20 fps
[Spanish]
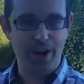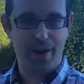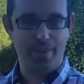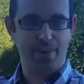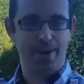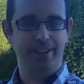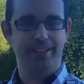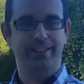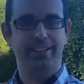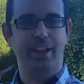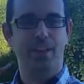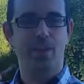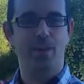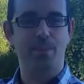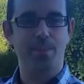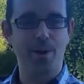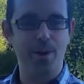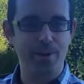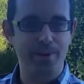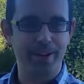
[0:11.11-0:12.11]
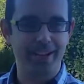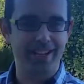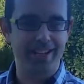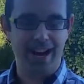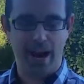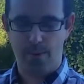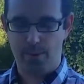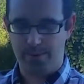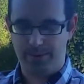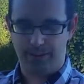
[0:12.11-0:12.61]
ha aguantado móvil,
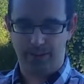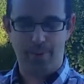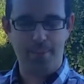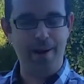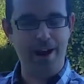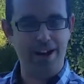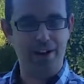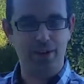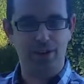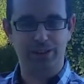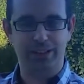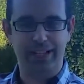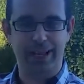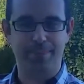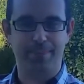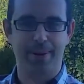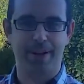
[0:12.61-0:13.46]
ha aguantado más cosas,